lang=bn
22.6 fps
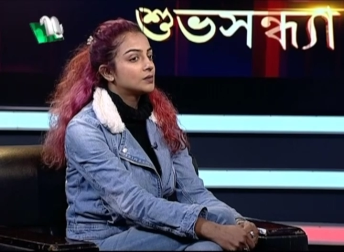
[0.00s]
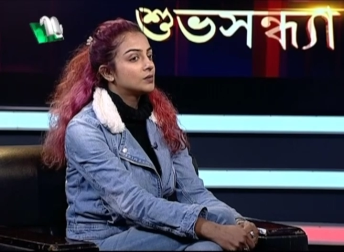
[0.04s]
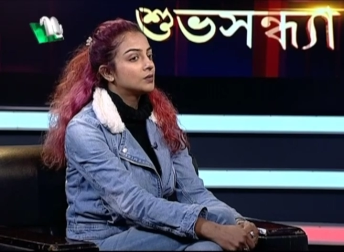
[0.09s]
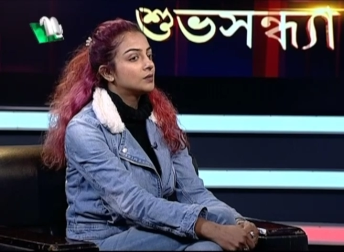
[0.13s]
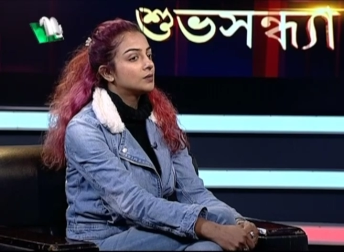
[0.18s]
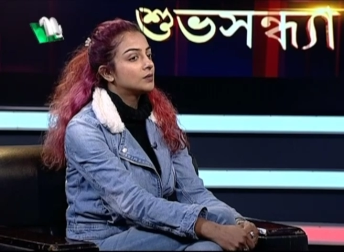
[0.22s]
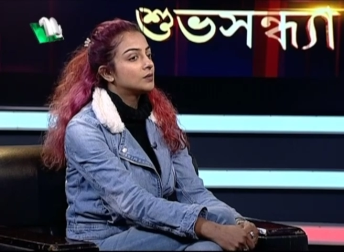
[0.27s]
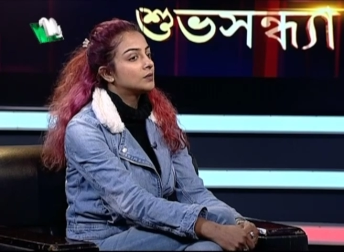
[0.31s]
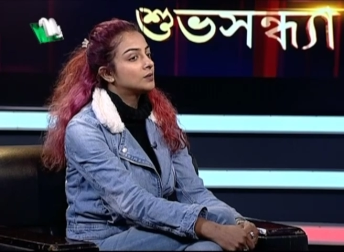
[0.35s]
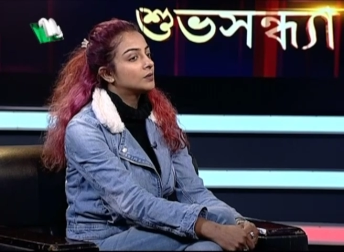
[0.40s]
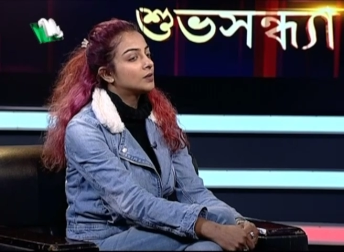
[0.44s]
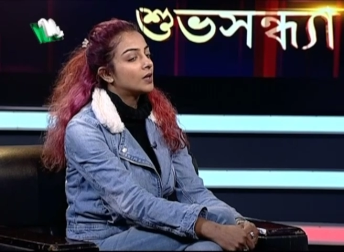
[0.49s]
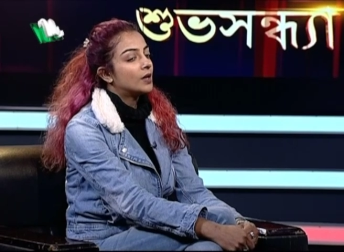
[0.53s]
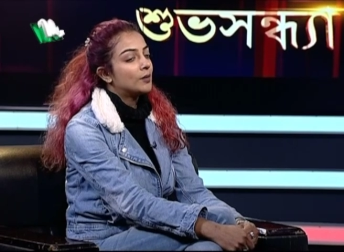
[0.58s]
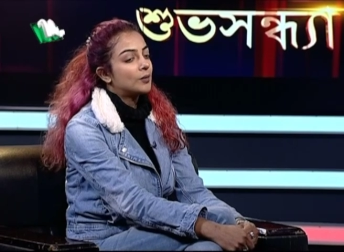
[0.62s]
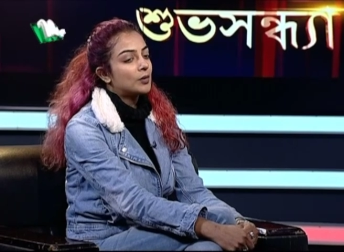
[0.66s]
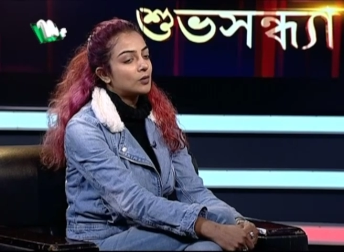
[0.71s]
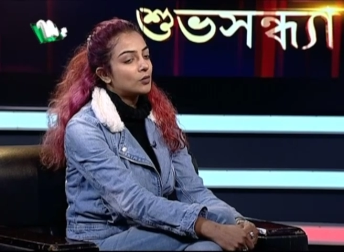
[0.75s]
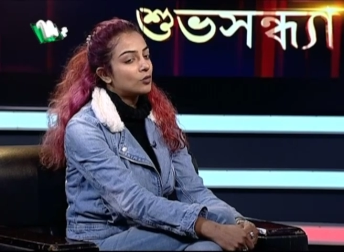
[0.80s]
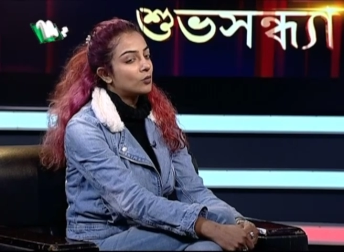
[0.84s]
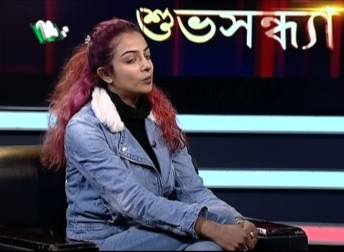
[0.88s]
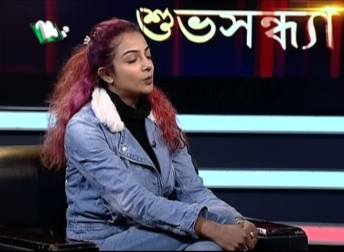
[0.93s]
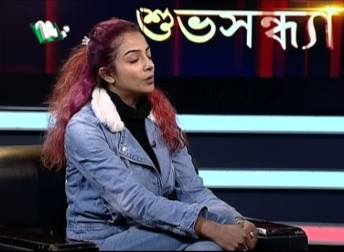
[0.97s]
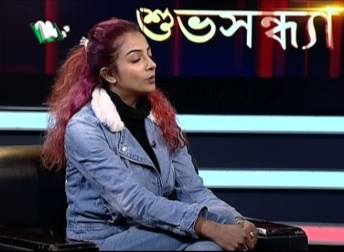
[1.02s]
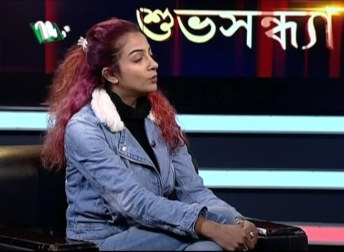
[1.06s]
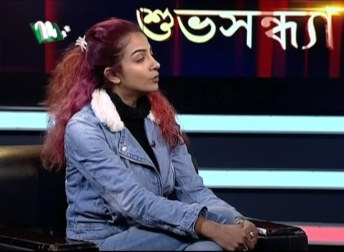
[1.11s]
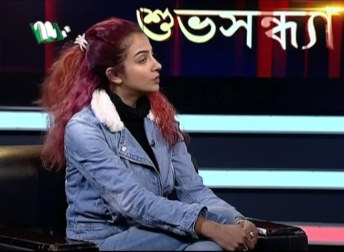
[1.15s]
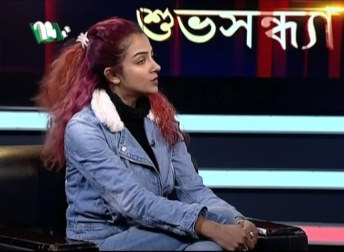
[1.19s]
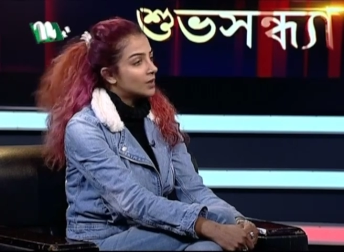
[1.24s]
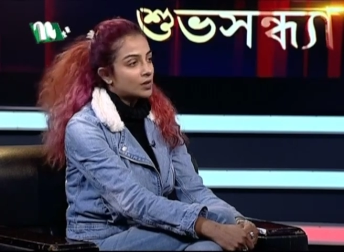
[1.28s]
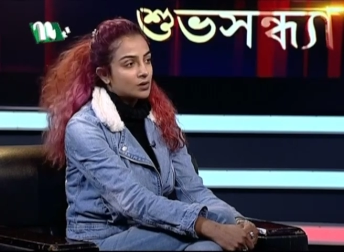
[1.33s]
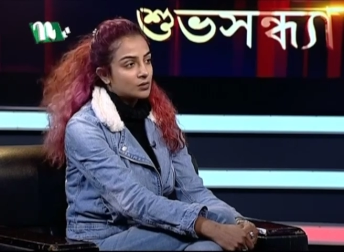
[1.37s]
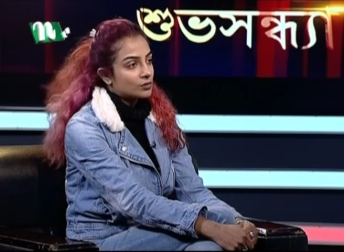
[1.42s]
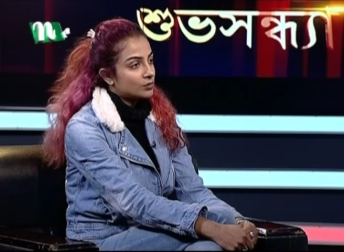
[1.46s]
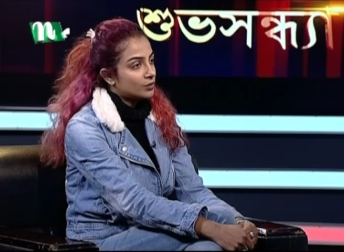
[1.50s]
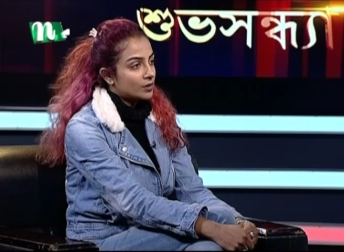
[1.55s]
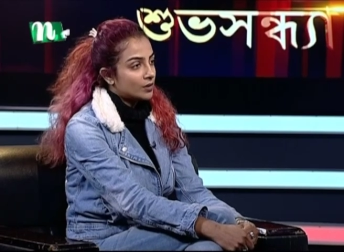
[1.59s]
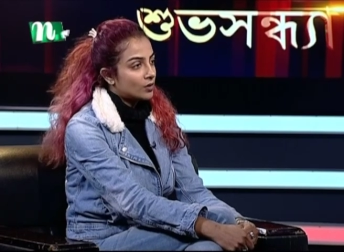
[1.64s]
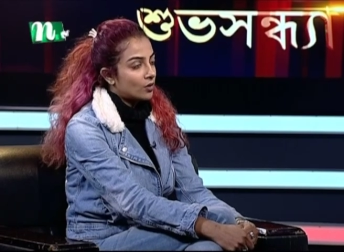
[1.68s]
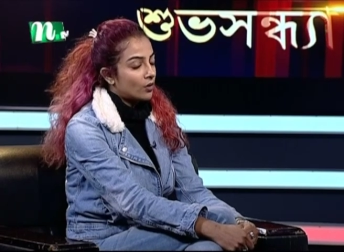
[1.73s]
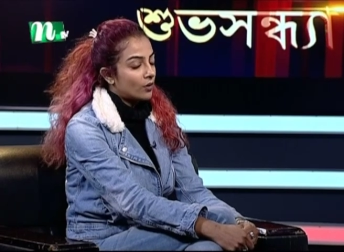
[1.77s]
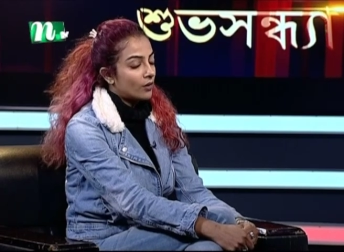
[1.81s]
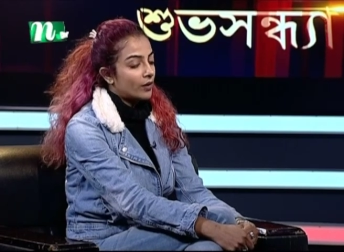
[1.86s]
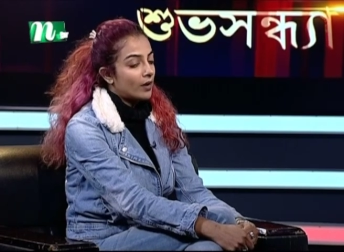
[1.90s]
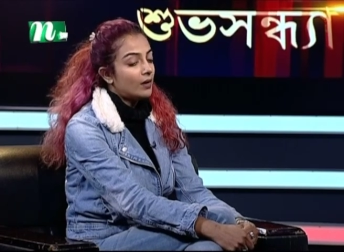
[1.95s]
তো ওটা আমার খুবই হুটহাট
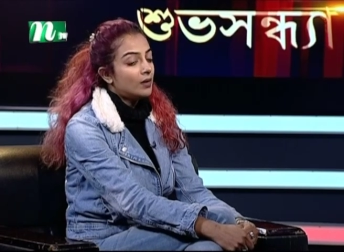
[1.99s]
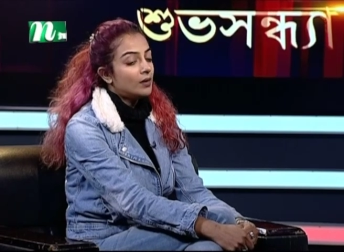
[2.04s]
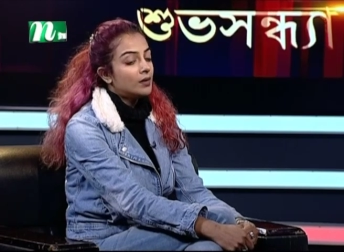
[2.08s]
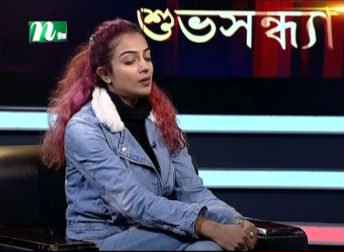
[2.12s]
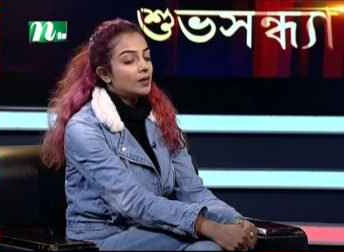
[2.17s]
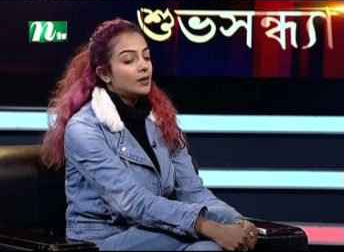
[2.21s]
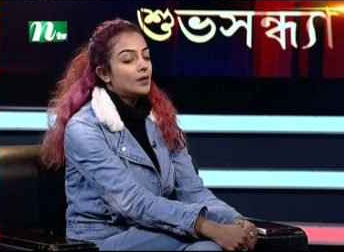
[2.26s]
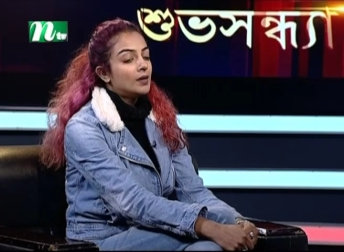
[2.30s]
করে করা